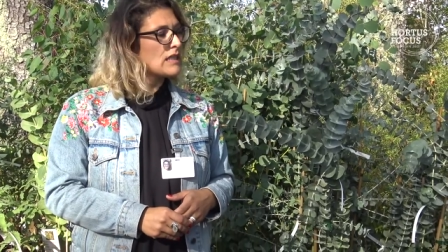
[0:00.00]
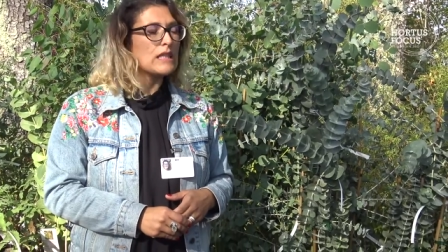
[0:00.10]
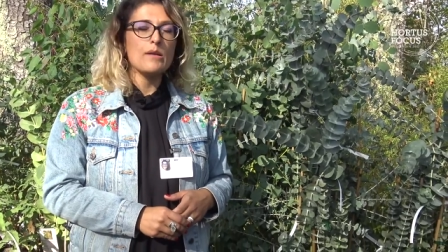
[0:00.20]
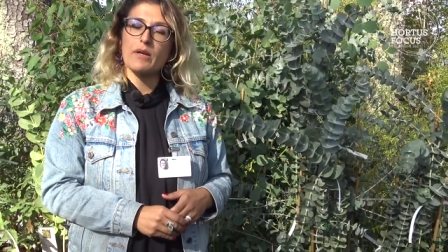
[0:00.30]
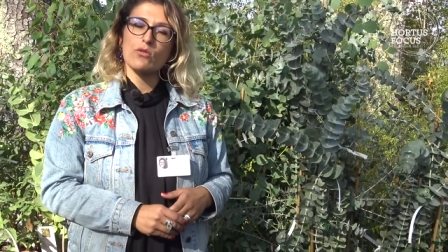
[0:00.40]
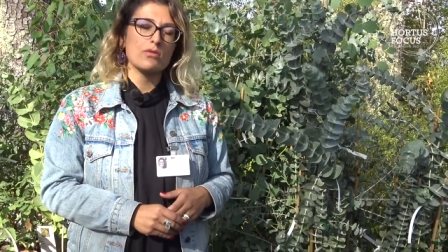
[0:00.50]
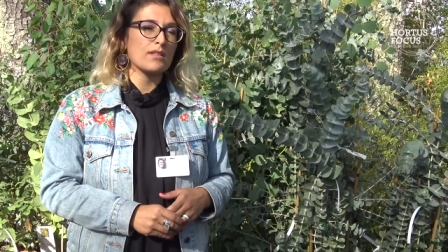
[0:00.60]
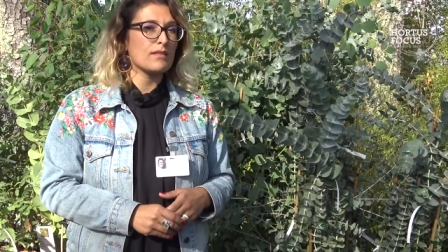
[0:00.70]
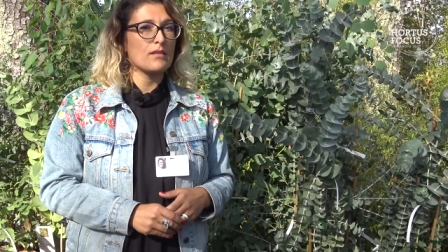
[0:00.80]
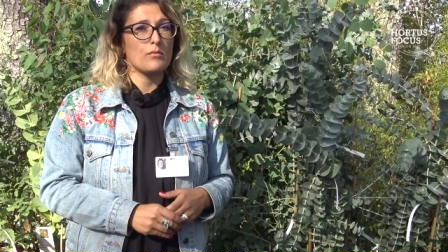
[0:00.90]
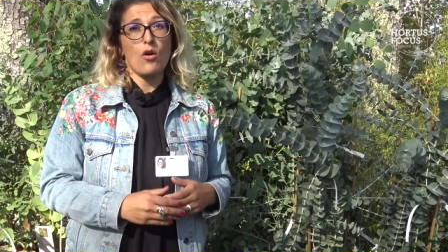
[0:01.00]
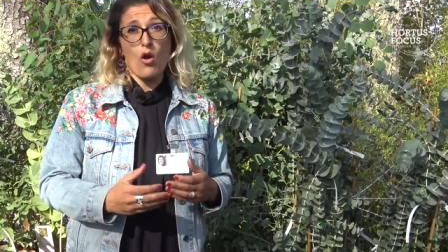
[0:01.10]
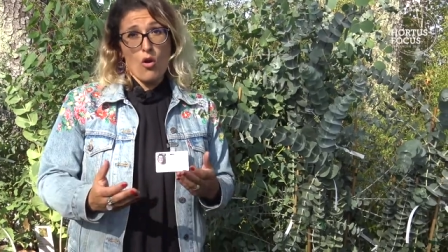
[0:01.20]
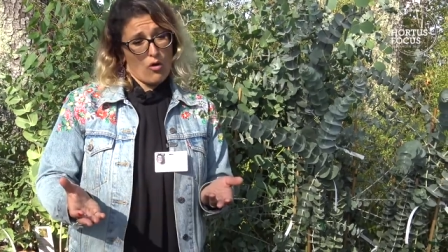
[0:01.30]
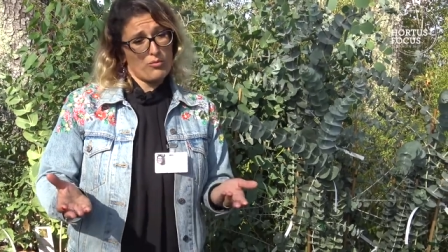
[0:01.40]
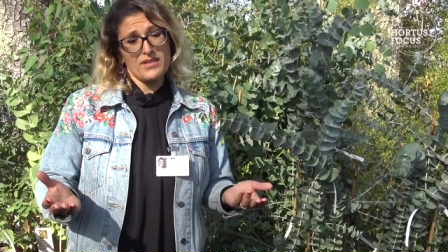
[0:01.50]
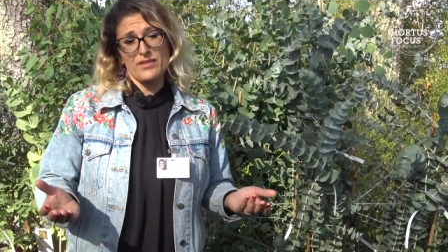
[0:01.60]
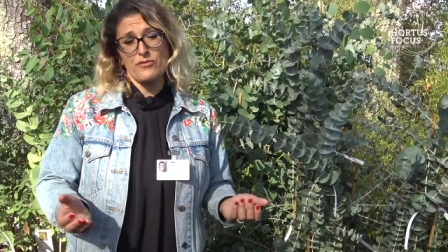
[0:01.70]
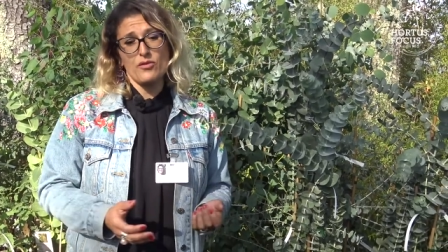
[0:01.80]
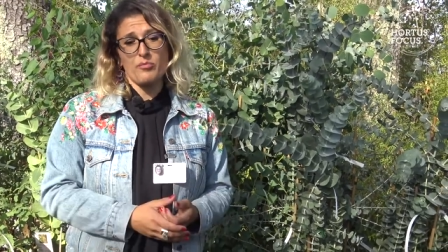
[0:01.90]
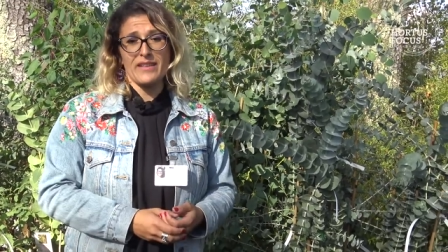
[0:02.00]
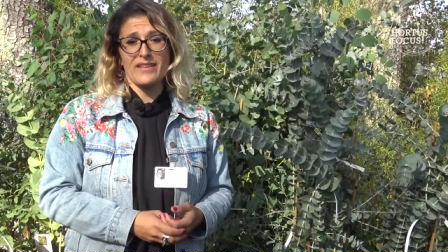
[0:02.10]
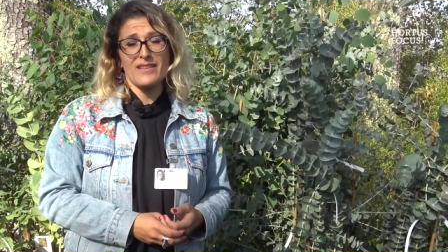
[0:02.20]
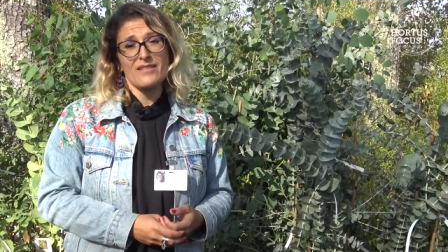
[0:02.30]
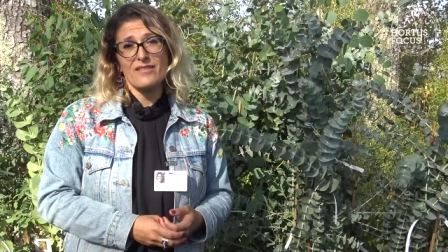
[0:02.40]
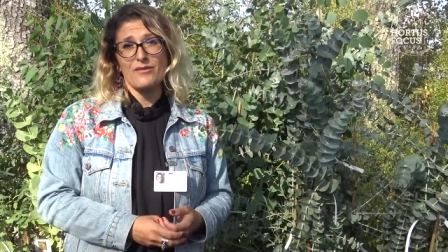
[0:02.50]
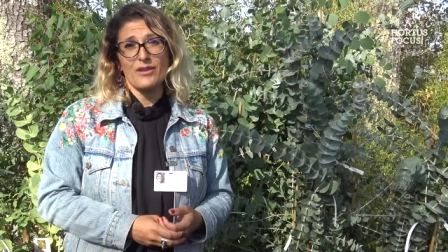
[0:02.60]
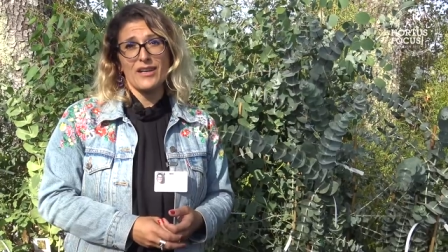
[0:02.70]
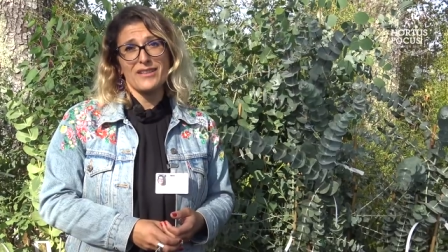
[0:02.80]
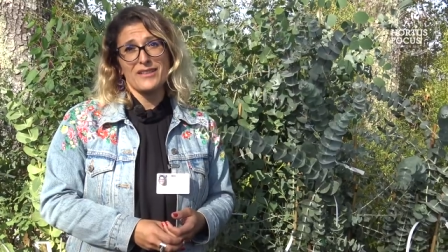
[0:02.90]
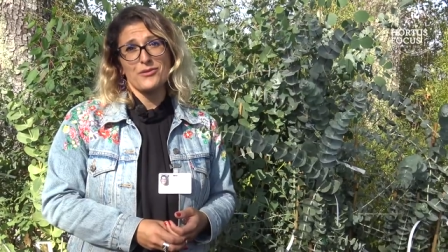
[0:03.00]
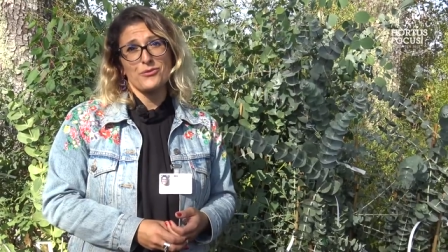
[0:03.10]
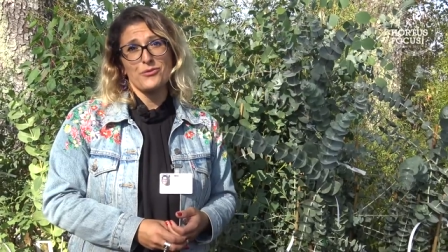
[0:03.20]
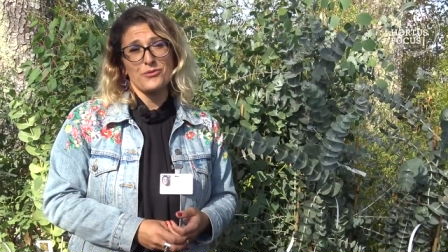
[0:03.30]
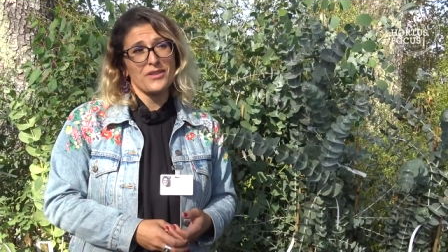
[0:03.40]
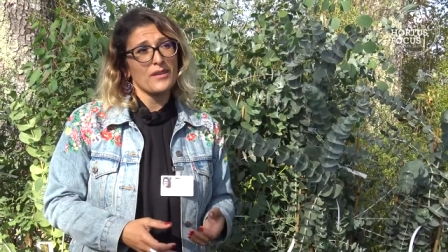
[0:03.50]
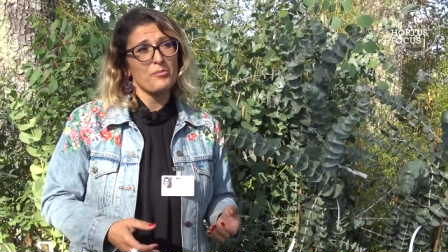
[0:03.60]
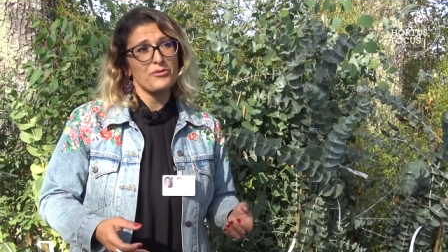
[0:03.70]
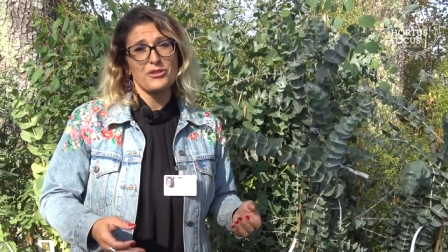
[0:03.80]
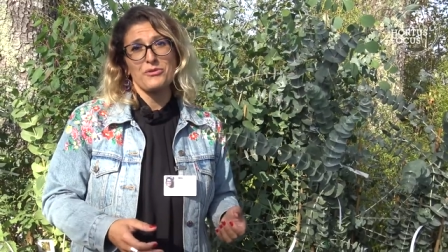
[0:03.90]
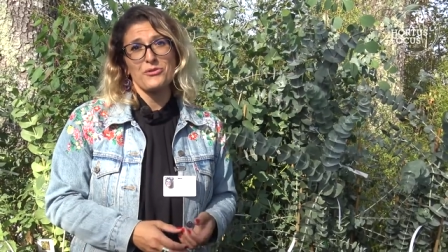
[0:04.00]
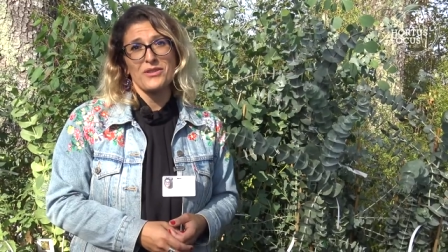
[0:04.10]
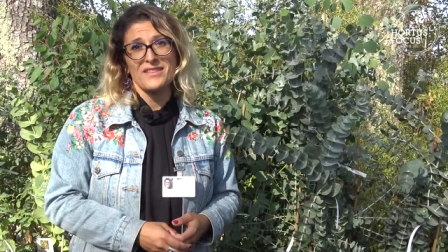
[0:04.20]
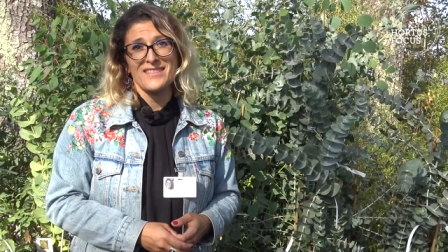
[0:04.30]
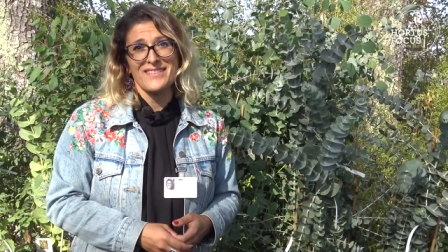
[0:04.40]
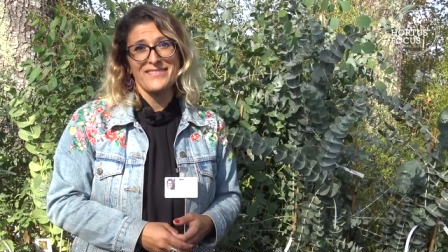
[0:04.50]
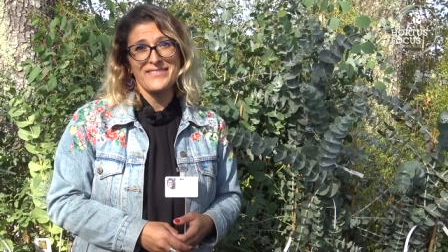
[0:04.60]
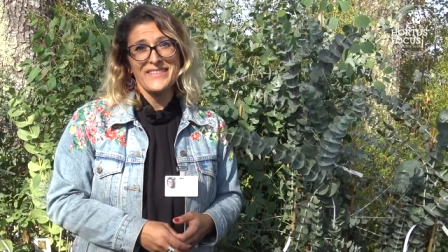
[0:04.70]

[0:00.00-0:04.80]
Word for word: il n'est pas trop sensible. Hormis si vous le paillez, euh, voilà, il risque d'attraper un champignon racine.